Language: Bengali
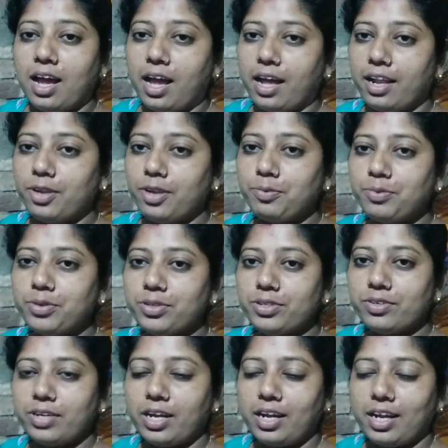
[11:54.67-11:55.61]
হ্যালো
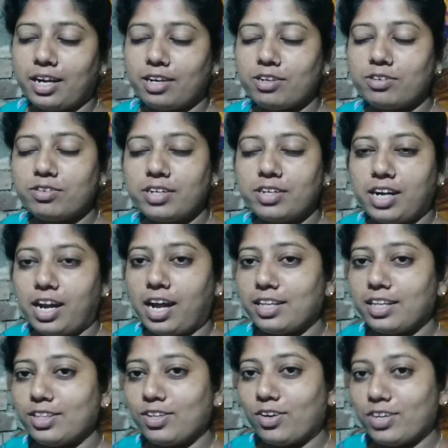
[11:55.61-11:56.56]
বন্ধুরা এখন
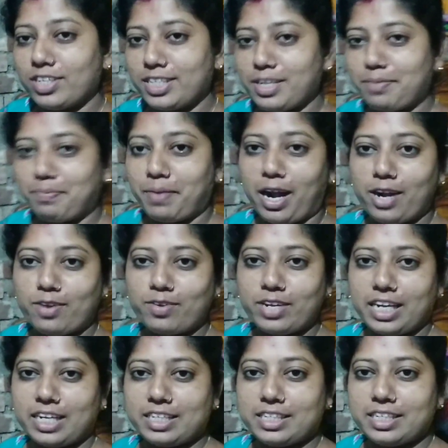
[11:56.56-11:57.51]
রাত দশটা পার
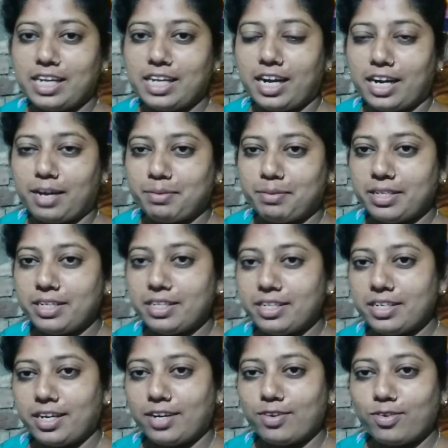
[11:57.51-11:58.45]
হয়ে গেছে আর আমাদের
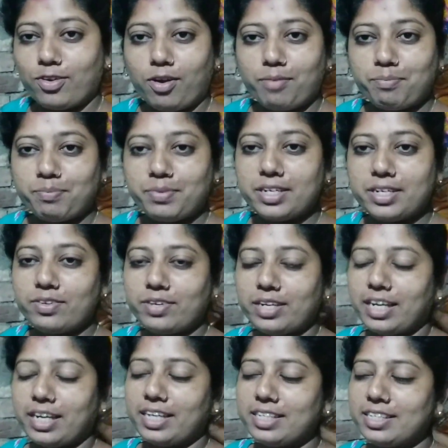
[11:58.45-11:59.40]
ডিনারও কমপ্লিট
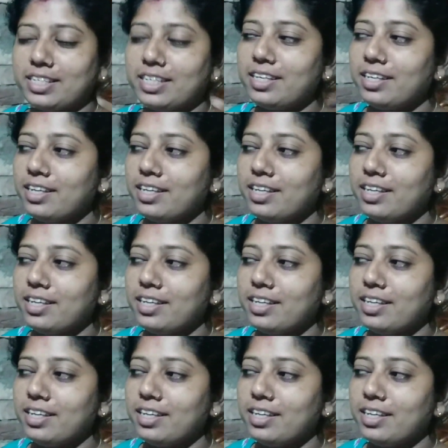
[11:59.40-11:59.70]
হয়ে গেছে